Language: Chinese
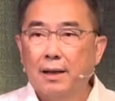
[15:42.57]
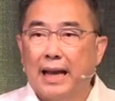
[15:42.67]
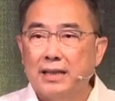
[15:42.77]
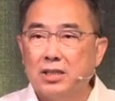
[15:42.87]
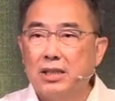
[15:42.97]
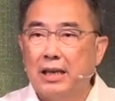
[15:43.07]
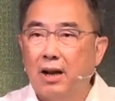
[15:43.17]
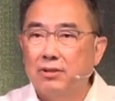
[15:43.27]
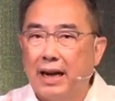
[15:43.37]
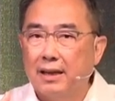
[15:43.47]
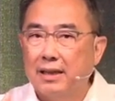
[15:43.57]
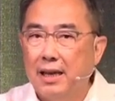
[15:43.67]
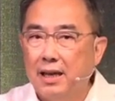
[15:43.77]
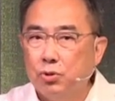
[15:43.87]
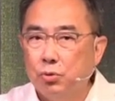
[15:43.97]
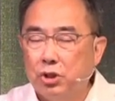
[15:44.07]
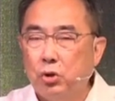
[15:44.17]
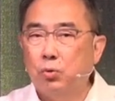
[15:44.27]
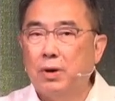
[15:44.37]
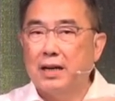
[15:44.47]
但是你要让耶稣
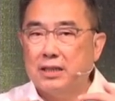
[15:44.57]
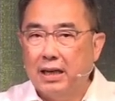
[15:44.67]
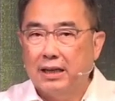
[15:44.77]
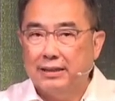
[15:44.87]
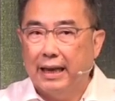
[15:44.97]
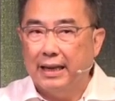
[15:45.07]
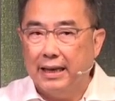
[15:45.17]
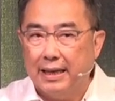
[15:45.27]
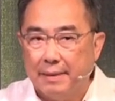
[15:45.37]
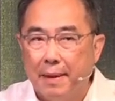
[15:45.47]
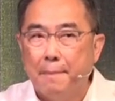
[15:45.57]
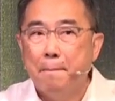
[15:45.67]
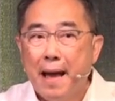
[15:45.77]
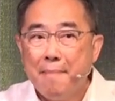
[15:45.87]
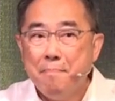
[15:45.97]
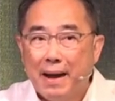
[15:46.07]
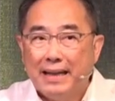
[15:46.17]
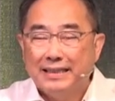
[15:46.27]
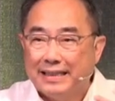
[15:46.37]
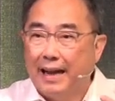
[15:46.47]
基督、让圣灵在你里面慢
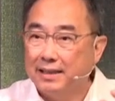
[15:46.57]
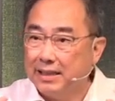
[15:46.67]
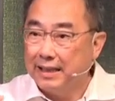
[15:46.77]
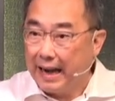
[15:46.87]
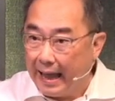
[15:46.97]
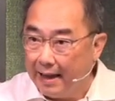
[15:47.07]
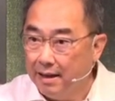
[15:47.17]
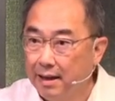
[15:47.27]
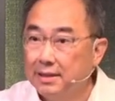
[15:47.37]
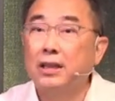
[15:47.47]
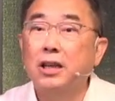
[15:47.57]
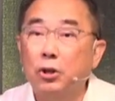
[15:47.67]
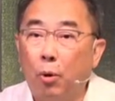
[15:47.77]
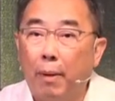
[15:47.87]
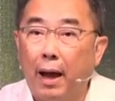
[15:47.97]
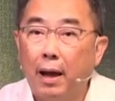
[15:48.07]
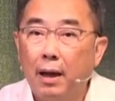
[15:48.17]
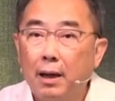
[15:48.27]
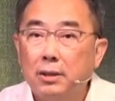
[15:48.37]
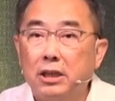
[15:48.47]
慢长起来，这样听得懂吗？
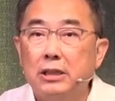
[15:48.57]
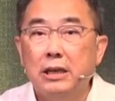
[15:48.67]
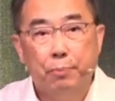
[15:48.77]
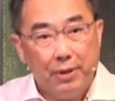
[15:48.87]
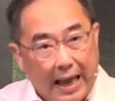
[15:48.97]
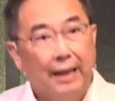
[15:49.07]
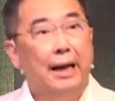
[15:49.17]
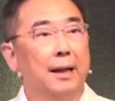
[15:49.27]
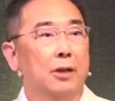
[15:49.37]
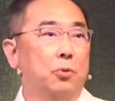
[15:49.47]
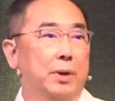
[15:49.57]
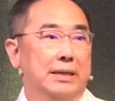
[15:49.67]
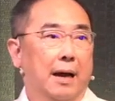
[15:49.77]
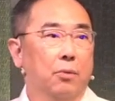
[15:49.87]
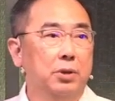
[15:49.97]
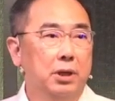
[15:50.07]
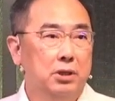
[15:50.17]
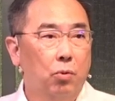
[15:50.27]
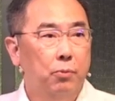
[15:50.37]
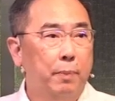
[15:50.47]
其实你不压它，它就会长。问题
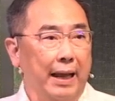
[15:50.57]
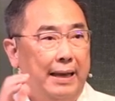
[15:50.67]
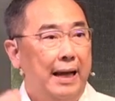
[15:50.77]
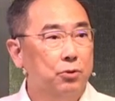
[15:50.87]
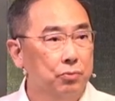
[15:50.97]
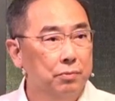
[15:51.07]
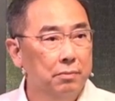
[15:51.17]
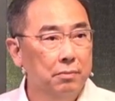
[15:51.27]
是我们都把它压住。